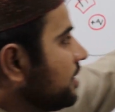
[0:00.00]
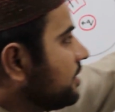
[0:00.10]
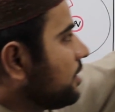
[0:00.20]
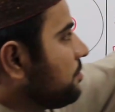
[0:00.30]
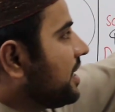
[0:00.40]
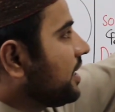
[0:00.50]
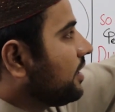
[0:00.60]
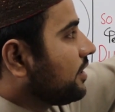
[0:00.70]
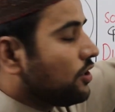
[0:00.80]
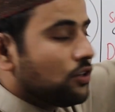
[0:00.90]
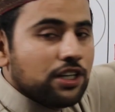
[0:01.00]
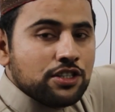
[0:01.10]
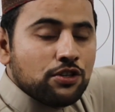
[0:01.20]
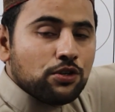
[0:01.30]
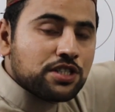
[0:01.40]
इधर भी एंगल क्या होगा
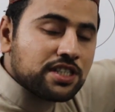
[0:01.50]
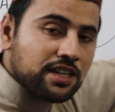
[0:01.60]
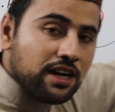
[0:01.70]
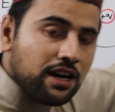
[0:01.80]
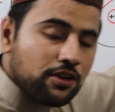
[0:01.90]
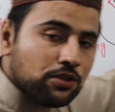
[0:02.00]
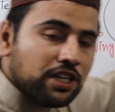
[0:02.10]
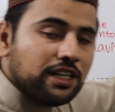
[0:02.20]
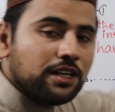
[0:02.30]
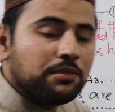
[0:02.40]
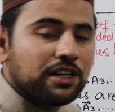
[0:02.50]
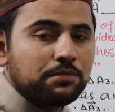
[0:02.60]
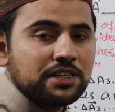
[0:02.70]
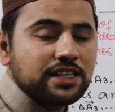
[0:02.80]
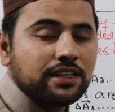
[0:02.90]
ज़ीरो सारों के लिए हमारे
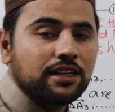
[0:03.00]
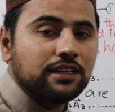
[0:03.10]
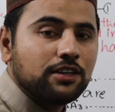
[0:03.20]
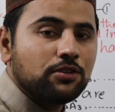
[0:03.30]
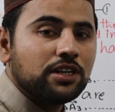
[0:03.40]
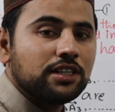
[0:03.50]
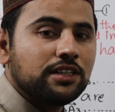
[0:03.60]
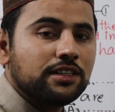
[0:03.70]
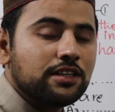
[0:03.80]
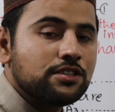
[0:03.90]
पास एंगल क्या होगा थीटा